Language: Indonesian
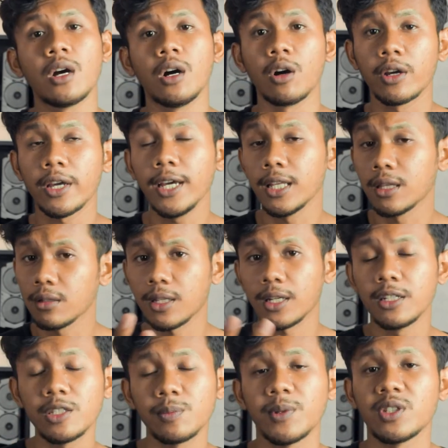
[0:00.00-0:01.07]
Oke, itu
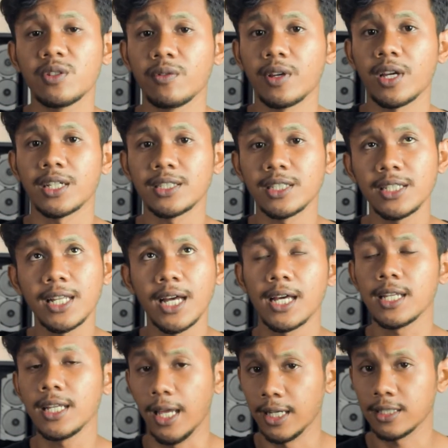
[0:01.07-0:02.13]
tadi spesifikasi
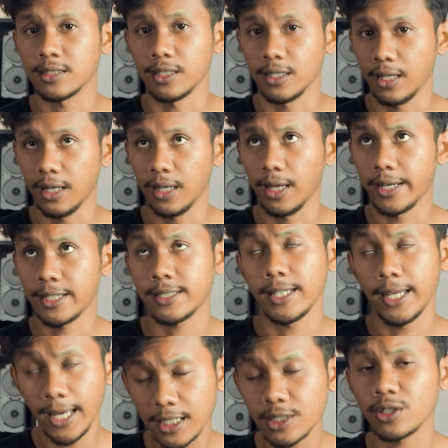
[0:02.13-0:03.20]
dari X,
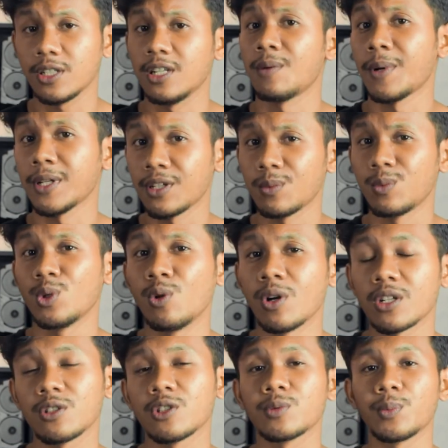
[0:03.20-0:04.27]

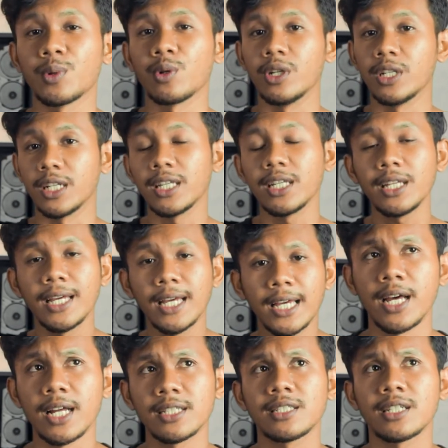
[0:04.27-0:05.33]
SX8200 Pro ini
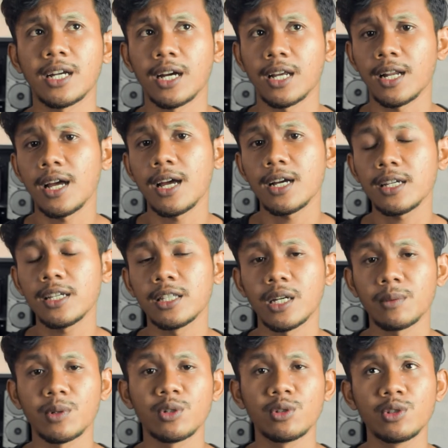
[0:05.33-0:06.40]
dan sekarang kita
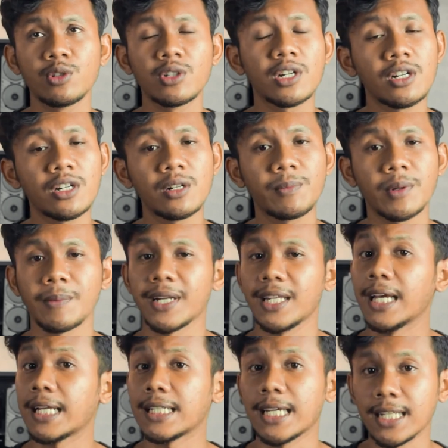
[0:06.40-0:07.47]
menuju ke
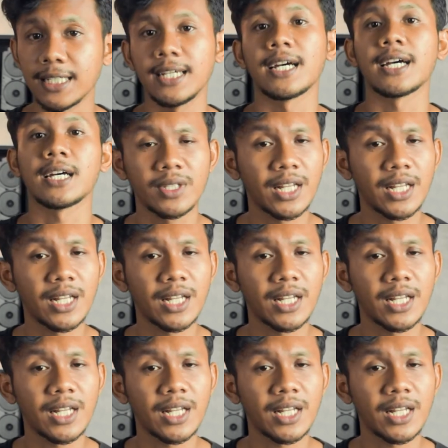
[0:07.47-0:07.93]
perbandingannya aja.